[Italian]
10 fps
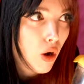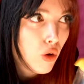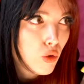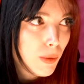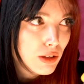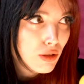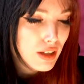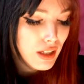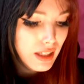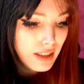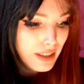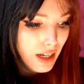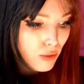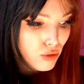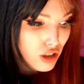Ho rubato gli ingredienti
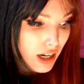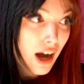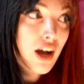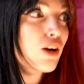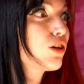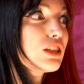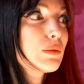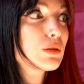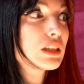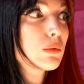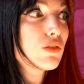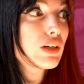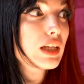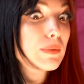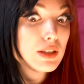dalla cucina, così possiamo
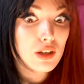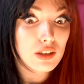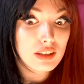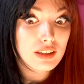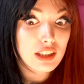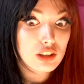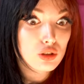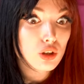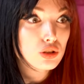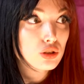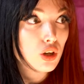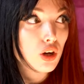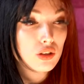fare i biscotti di nascosto.